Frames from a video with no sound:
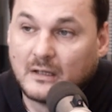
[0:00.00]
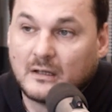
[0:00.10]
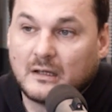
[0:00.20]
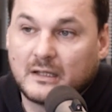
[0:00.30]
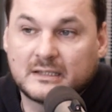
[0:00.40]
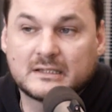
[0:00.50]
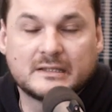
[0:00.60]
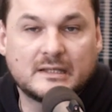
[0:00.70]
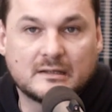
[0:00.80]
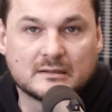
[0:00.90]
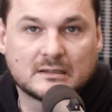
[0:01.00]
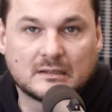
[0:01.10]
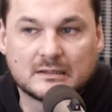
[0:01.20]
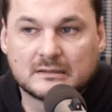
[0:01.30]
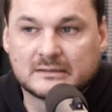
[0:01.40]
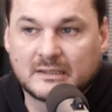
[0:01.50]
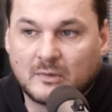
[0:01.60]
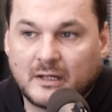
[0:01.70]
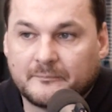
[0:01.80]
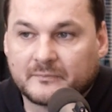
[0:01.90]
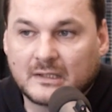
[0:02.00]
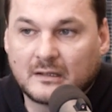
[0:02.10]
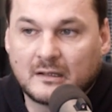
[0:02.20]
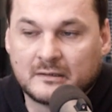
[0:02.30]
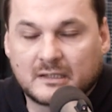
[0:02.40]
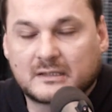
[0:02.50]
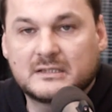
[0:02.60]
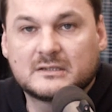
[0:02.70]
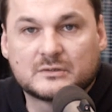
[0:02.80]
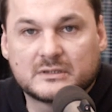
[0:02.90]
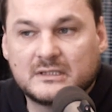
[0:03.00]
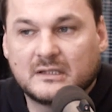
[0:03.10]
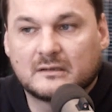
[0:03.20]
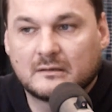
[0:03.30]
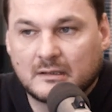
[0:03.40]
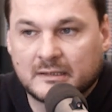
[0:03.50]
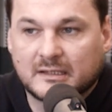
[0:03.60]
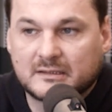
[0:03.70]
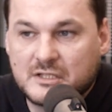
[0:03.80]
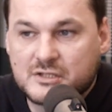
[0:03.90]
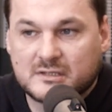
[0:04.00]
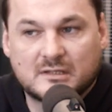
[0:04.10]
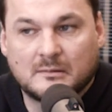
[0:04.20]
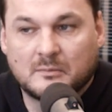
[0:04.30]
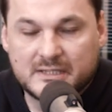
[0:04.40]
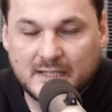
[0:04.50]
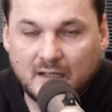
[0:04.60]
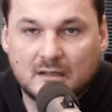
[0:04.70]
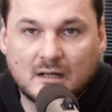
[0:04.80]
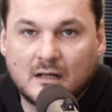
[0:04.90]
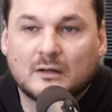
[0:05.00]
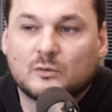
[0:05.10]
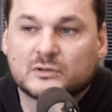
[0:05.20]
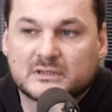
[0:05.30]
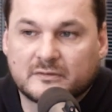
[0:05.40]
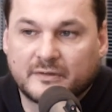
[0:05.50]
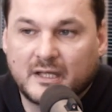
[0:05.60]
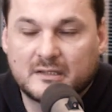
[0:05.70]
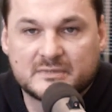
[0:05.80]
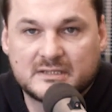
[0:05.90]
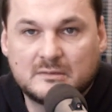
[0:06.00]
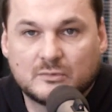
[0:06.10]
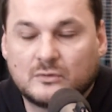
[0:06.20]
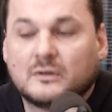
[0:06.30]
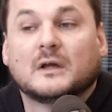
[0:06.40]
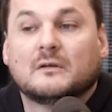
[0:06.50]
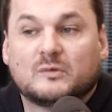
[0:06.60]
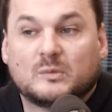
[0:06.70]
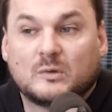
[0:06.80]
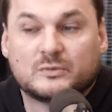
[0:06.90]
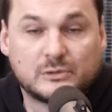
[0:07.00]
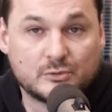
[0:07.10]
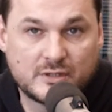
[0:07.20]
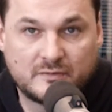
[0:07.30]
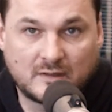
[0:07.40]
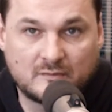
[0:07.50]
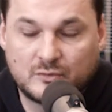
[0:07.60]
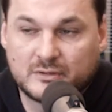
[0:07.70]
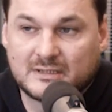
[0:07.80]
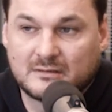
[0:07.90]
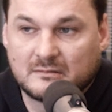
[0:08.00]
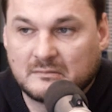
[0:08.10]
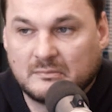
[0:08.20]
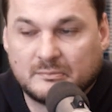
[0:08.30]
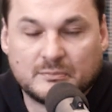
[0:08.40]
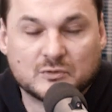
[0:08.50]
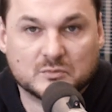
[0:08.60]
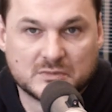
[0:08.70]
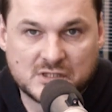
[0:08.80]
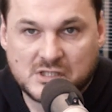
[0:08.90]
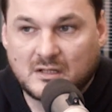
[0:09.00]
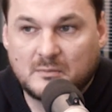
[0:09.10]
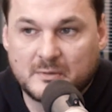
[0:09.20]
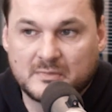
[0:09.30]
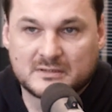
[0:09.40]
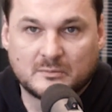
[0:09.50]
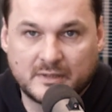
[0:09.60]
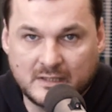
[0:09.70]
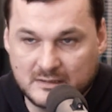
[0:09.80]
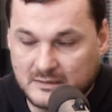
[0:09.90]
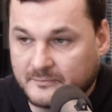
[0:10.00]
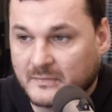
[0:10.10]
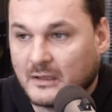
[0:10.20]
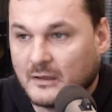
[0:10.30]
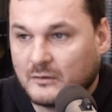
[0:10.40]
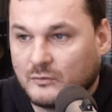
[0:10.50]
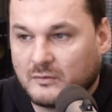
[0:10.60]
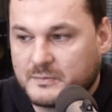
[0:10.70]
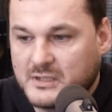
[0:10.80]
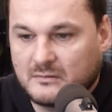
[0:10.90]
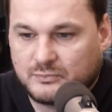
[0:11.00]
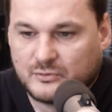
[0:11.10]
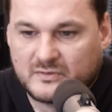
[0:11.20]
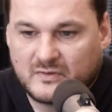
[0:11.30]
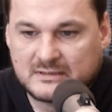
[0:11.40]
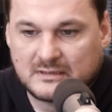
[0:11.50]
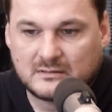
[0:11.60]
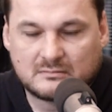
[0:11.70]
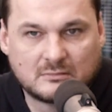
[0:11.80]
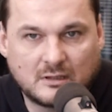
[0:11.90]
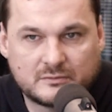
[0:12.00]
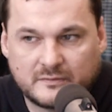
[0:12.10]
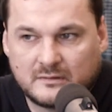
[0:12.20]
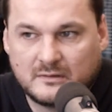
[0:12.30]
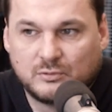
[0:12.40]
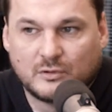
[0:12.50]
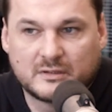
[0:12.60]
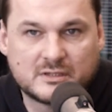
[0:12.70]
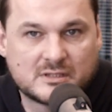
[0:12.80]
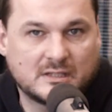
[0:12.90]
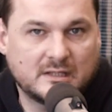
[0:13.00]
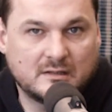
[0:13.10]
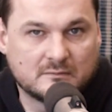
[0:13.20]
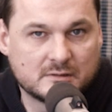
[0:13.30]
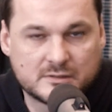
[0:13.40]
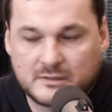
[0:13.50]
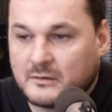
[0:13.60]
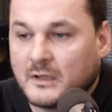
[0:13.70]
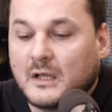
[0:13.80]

А, это не а, сама Антарктида, то есть не антарктический материк, а остров рядом с ним, но в любом случае все равно это безумная жара по местным понятиям. Ну, вообще, плюс 20 градусов – это неплохо даже для инициатива, я считаю.